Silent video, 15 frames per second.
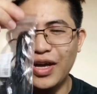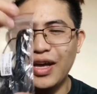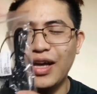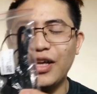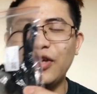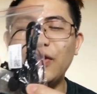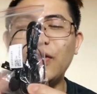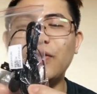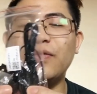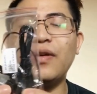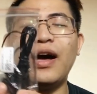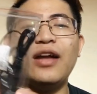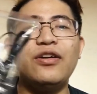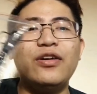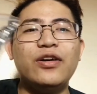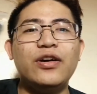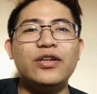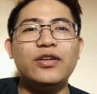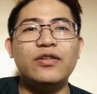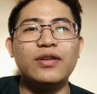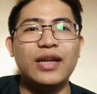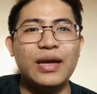Yung ano,
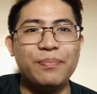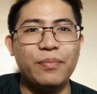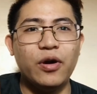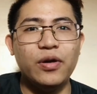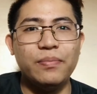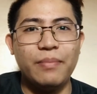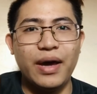yung clip-on